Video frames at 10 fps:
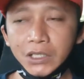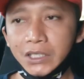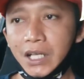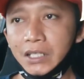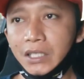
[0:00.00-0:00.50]

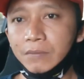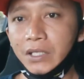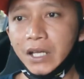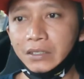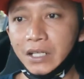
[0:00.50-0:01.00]
ketika kita
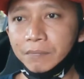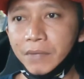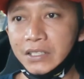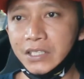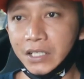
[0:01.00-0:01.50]
melihat tren
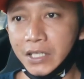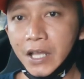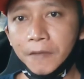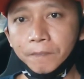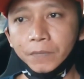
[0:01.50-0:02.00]

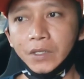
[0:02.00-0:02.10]
panjangnya